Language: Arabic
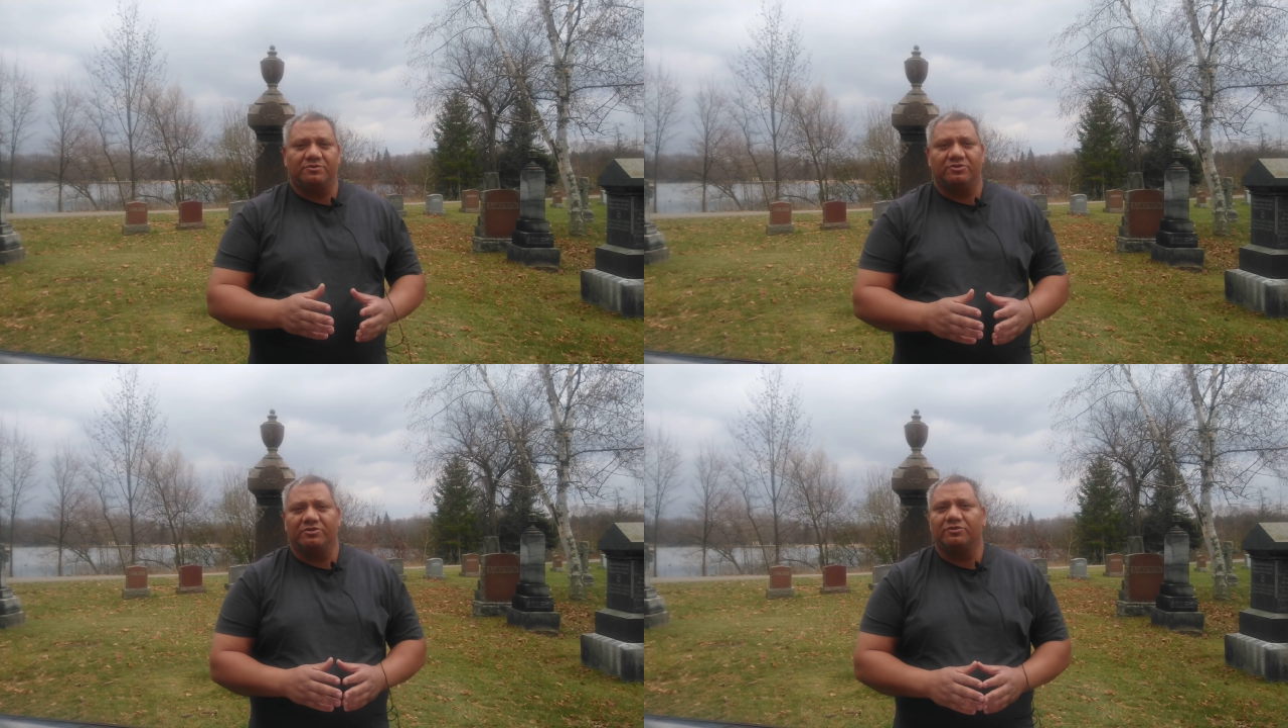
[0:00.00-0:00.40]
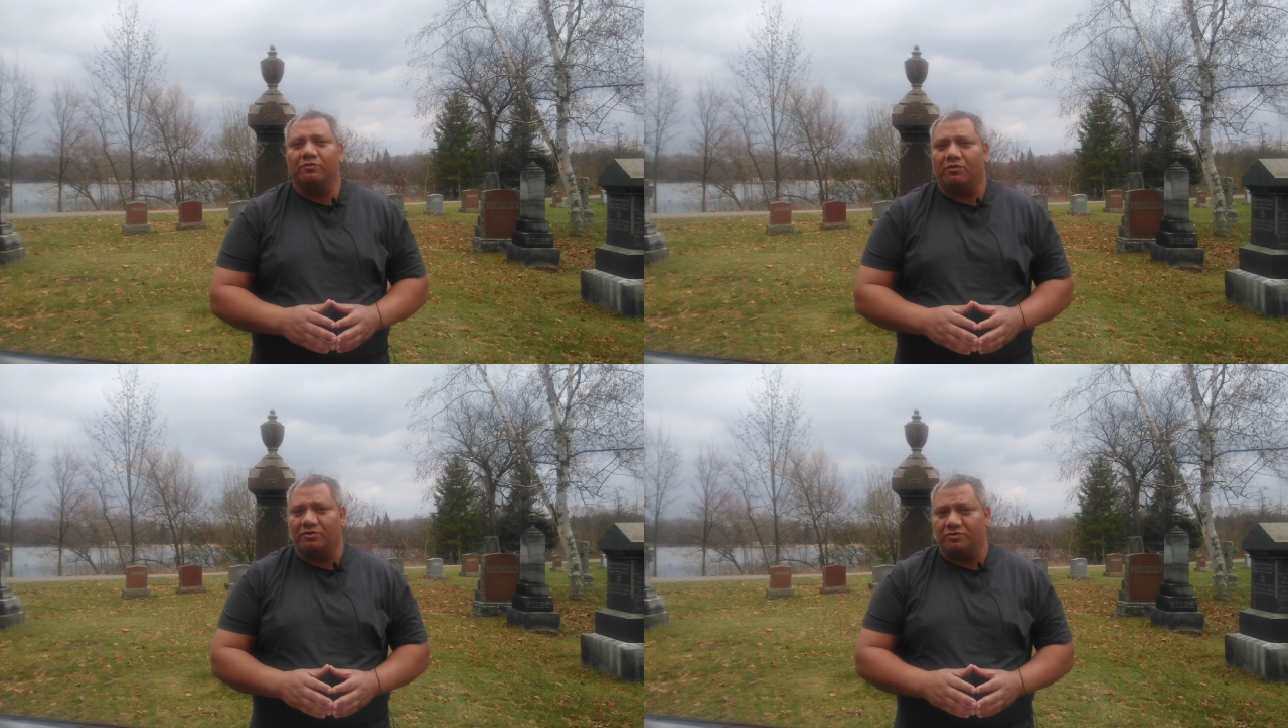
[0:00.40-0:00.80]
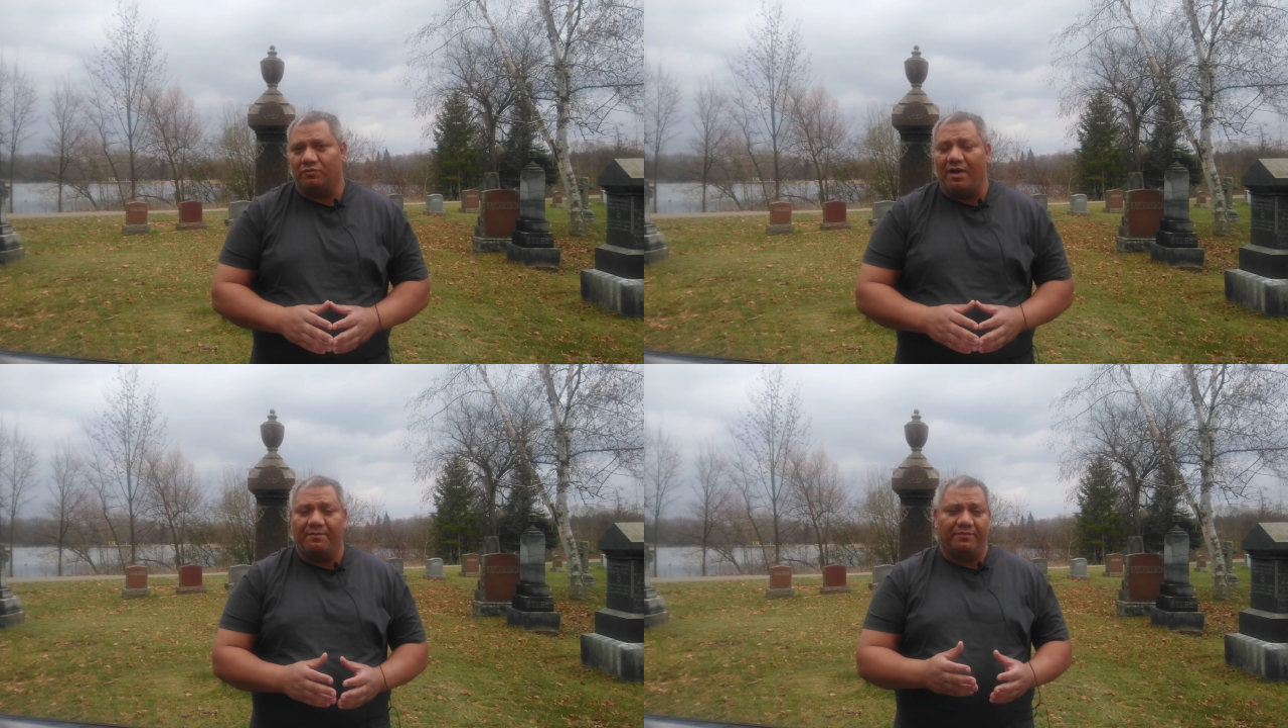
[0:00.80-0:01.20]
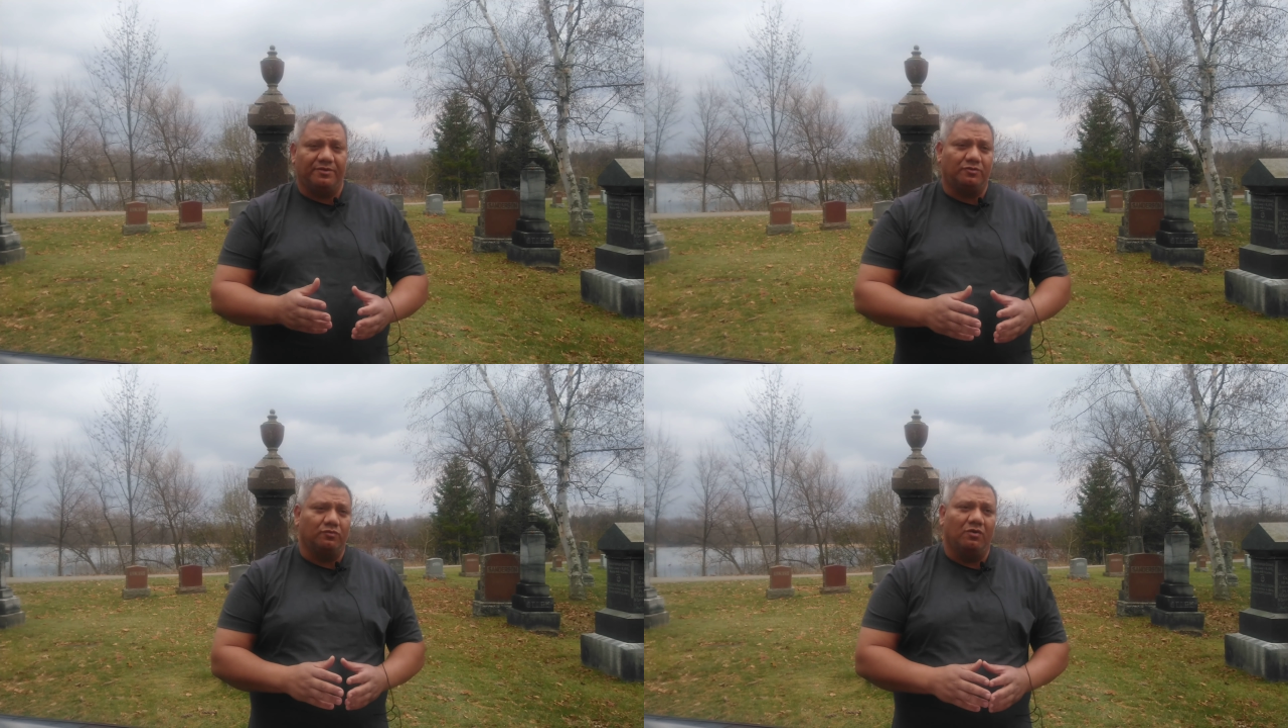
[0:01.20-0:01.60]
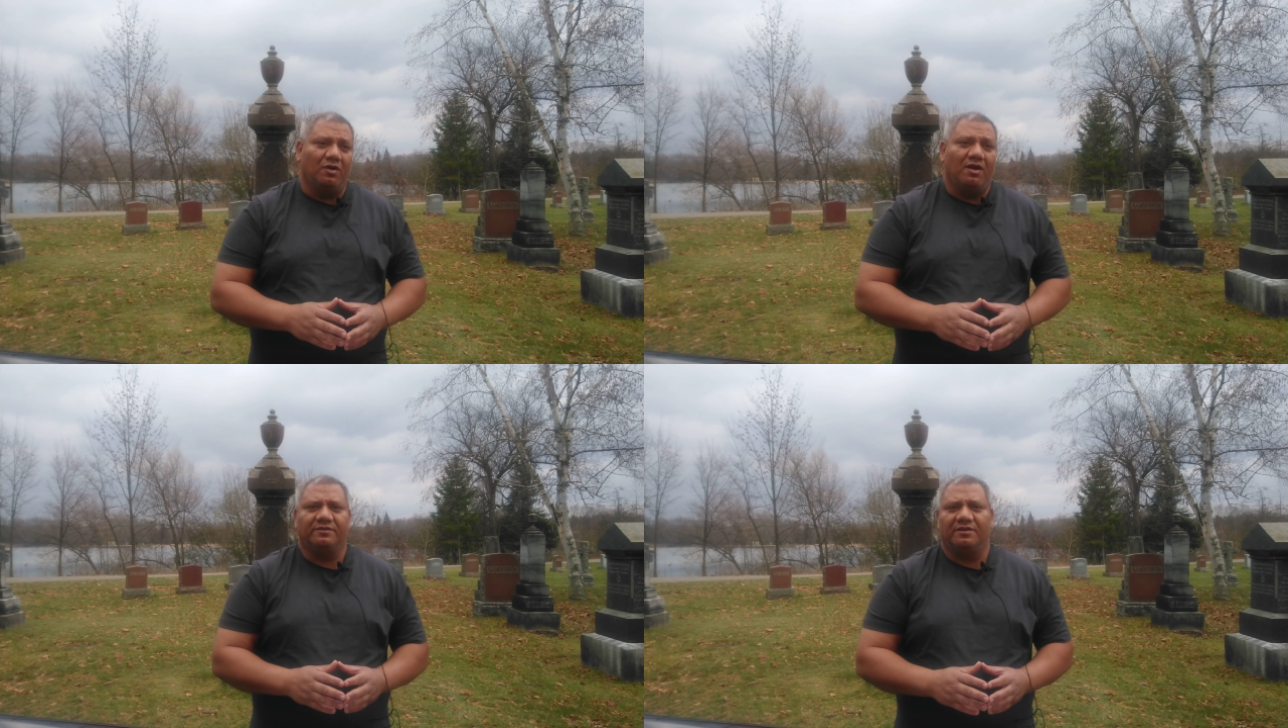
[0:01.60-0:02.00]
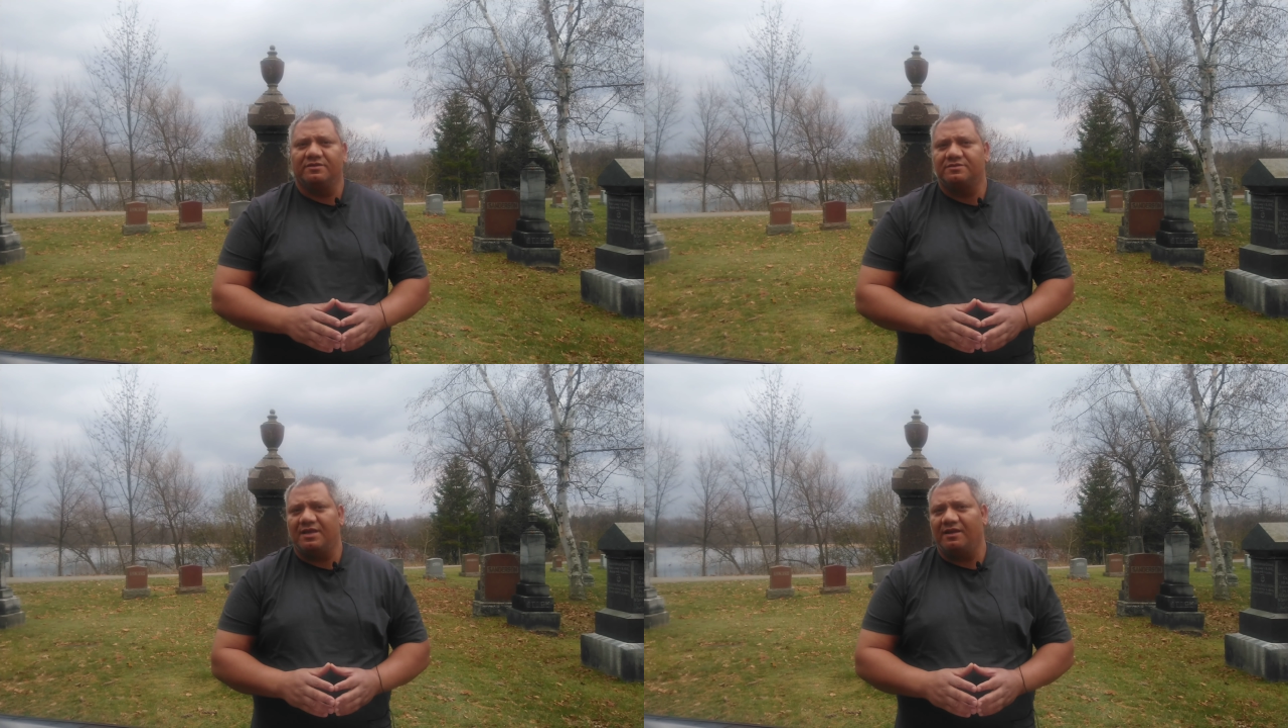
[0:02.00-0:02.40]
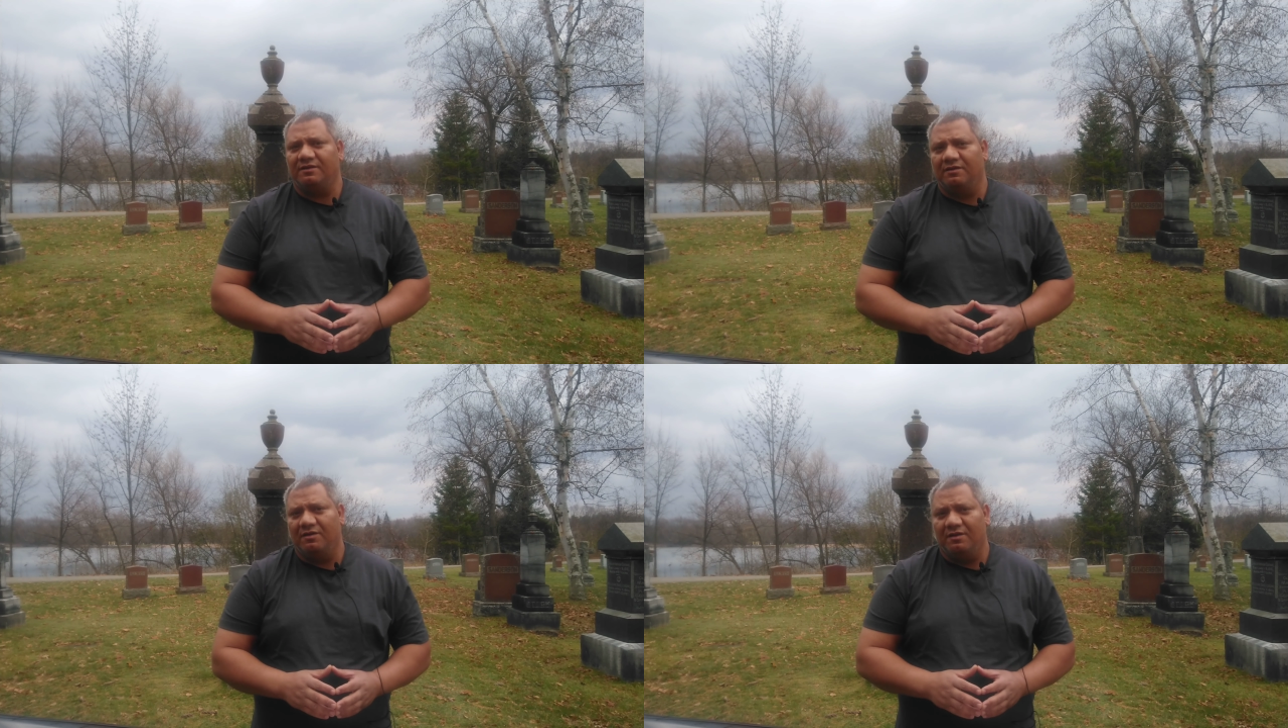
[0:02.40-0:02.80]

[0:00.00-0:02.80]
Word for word: الشريط الوراثي وأهميته إن الإنسان